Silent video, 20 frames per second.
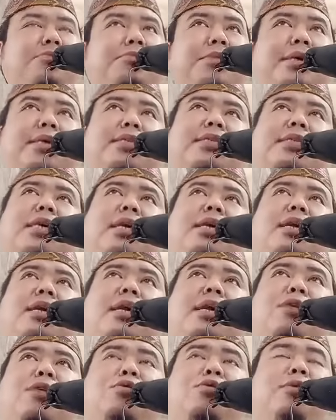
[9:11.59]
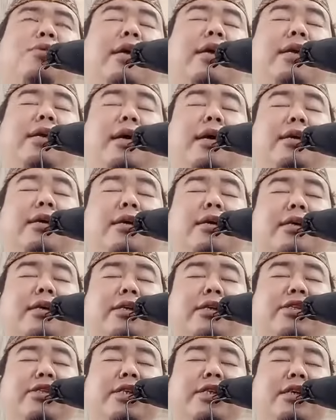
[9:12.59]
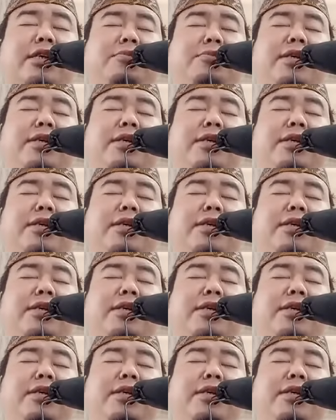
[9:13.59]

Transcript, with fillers: bisa dilakukan anak kecil,